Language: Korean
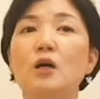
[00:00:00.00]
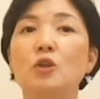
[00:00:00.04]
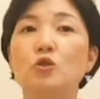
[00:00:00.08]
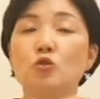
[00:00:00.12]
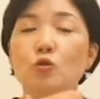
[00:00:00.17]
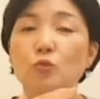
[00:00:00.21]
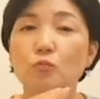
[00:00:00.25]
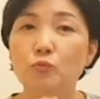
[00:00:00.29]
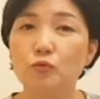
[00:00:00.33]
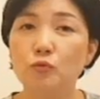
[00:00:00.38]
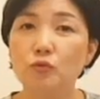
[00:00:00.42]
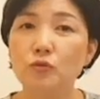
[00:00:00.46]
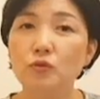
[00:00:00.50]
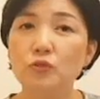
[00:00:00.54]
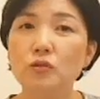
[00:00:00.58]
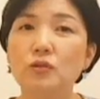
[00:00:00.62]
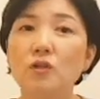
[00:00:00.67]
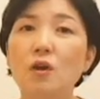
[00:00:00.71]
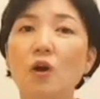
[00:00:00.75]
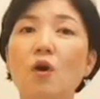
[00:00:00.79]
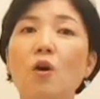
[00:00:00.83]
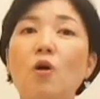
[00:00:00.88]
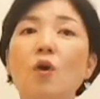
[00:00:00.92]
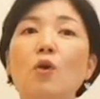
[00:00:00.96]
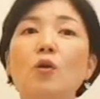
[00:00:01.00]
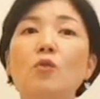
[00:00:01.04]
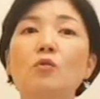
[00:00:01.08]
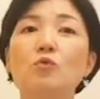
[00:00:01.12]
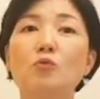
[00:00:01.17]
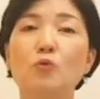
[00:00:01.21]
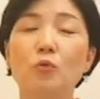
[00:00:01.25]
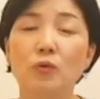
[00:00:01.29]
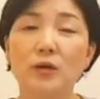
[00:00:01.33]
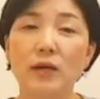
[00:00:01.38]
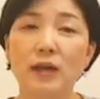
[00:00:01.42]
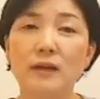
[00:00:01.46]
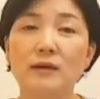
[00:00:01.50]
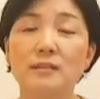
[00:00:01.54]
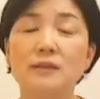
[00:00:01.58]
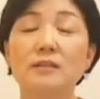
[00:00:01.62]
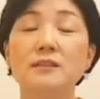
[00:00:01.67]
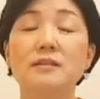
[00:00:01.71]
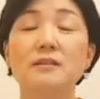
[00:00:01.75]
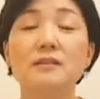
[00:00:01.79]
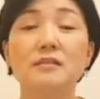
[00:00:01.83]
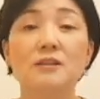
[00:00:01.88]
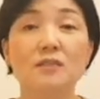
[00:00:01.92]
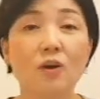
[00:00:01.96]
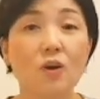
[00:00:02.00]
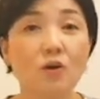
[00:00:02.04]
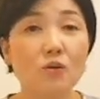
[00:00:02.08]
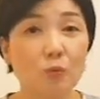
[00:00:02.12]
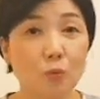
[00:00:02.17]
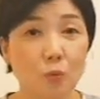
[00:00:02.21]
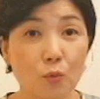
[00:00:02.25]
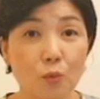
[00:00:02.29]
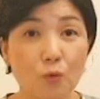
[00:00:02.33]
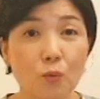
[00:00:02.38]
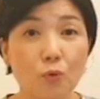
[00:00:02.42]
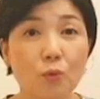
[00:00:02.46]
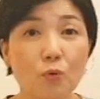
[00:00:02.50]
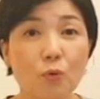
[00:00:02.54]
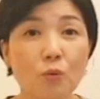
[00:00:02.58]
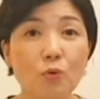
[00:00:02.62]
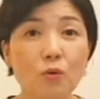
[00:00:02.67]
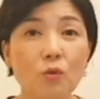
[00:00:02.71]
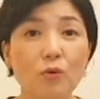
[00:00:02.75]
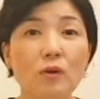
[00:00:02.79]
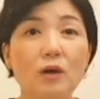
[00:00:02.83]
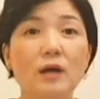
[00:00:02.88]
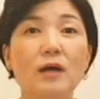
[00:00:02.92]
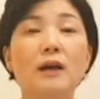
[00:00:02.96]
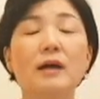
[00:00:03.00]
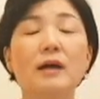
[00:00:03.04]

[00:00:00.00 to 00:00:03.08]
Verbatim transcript: 좀 부드러운 노래를 틀어놓고